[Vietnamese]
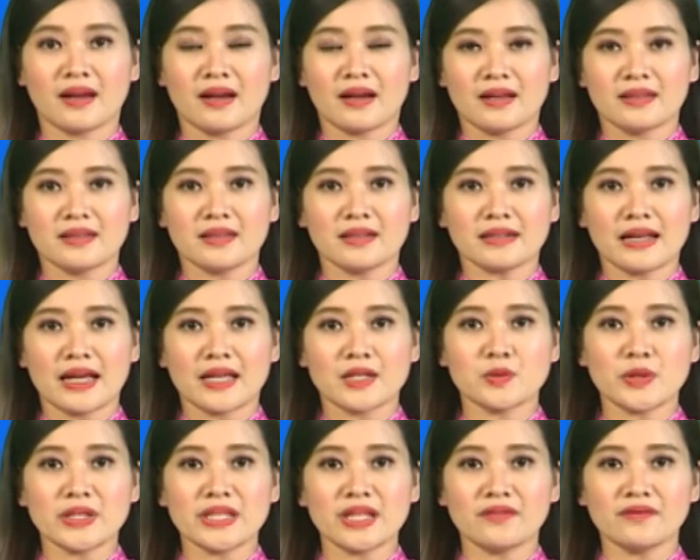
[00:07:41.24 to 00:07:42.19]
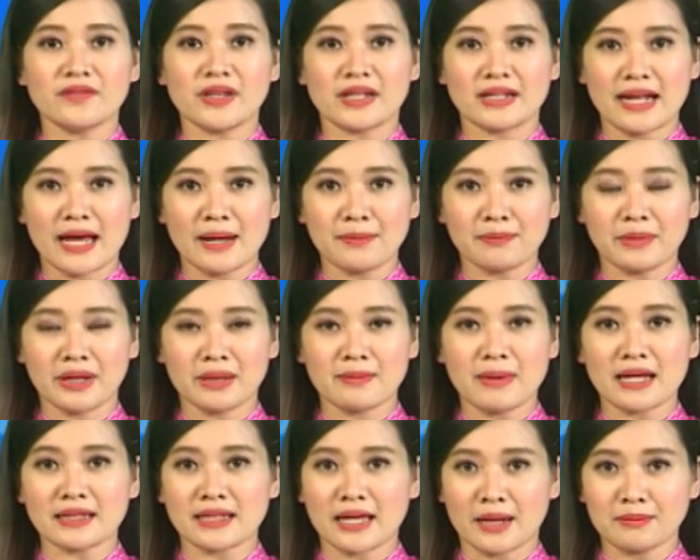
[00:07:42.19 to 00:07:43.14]
Nhân ngày doanh nhân Việt Nam
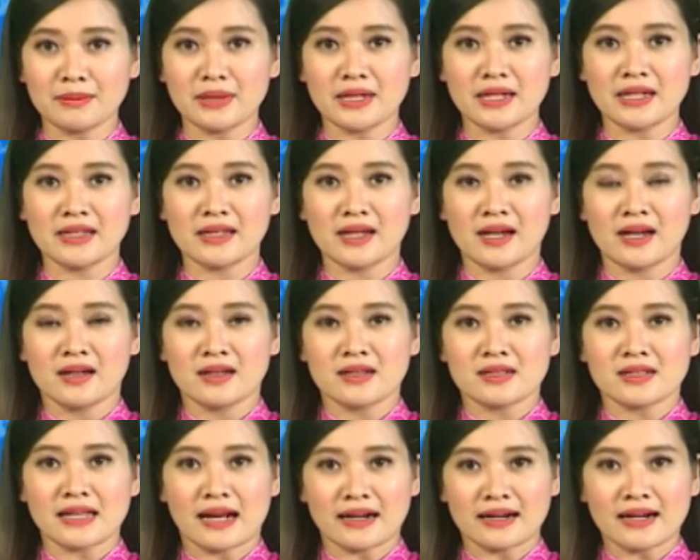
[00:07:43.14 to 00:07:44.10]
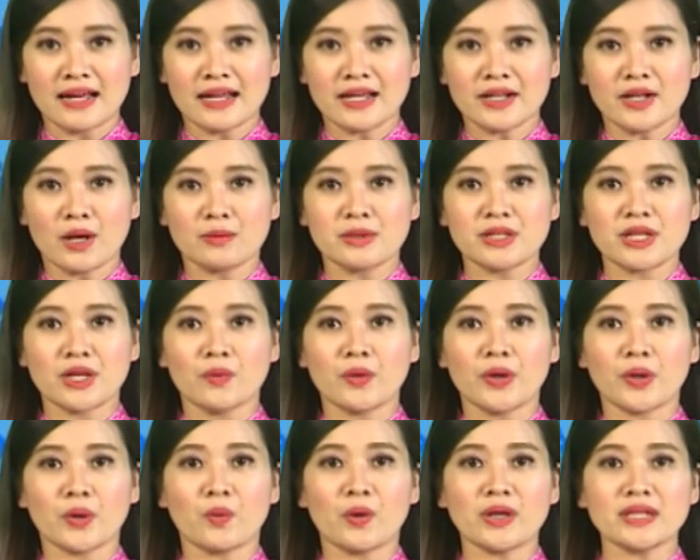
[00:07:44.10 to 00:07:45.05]
13 tháng 10, sáng nay đồng chí
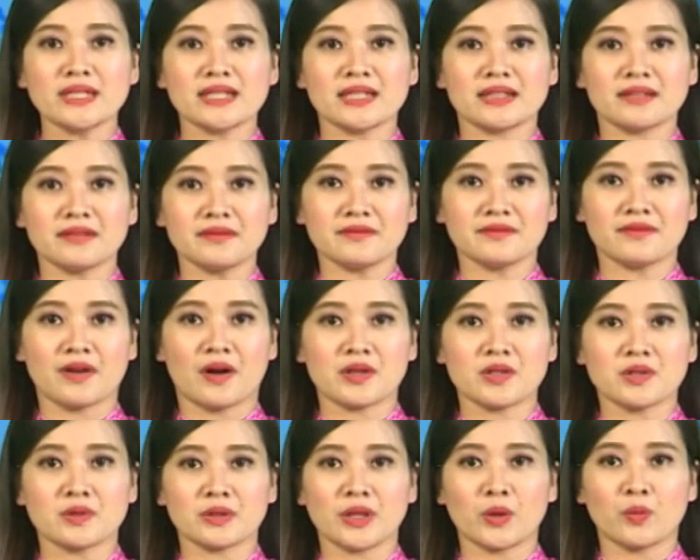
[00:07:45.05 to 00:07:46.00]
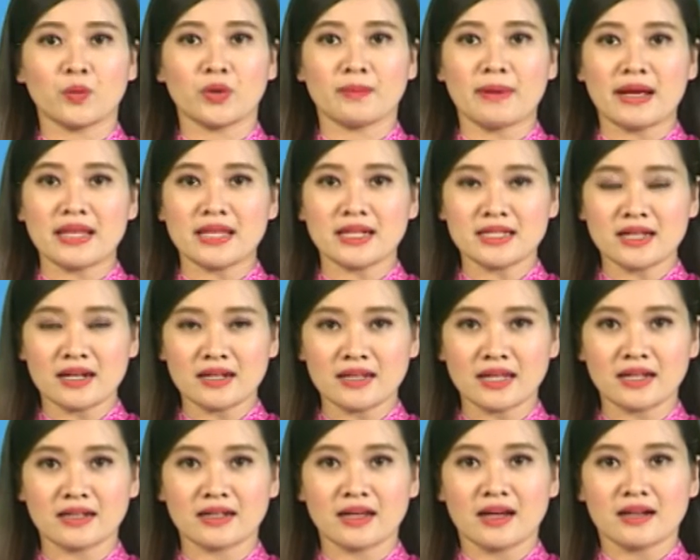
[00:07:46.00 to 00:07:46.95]
Nguyễn Quân Chính, Phó Chủ tịch Ủy ban nhân dân
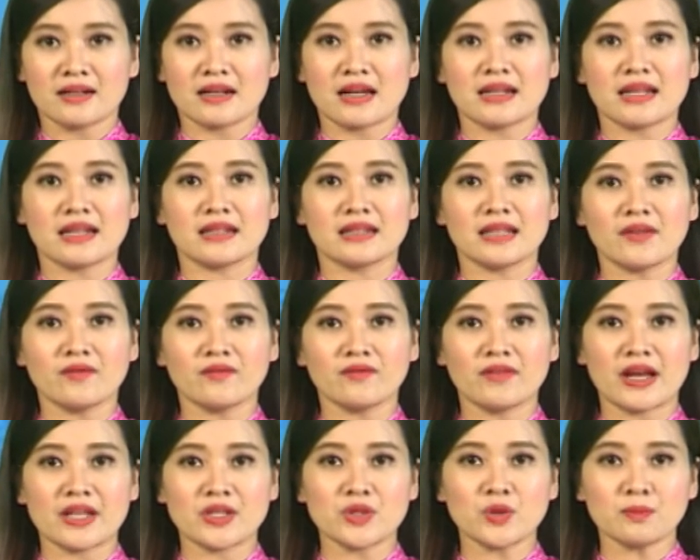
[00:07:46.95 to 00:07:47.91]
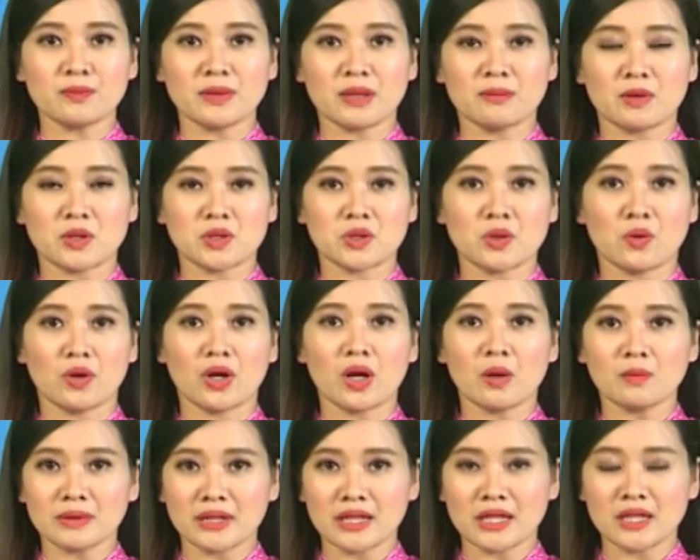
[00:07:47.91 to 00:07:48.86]
tỉnh đã đến thăm và chúc mừng một số
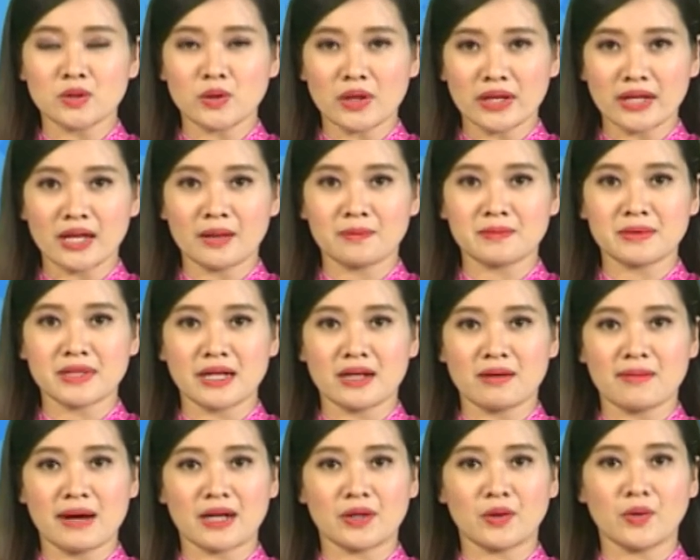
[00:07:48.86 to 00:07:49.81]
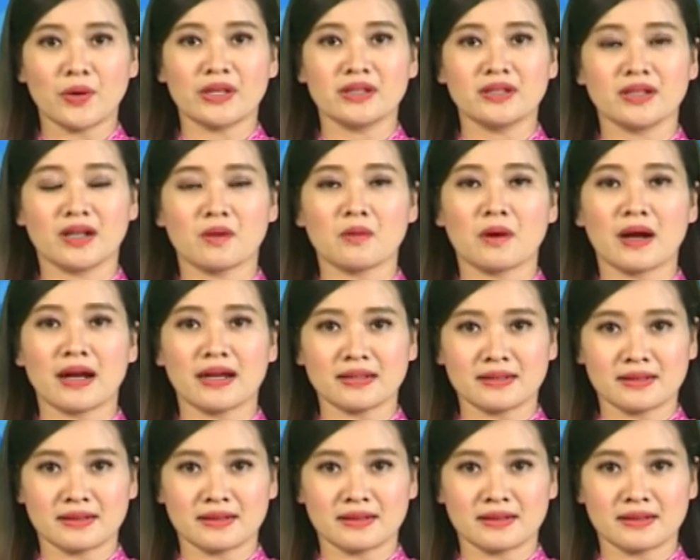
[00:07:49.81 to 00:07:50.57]
công ty doanh nghiệp trên địa bàn huyện Hưởng Hóa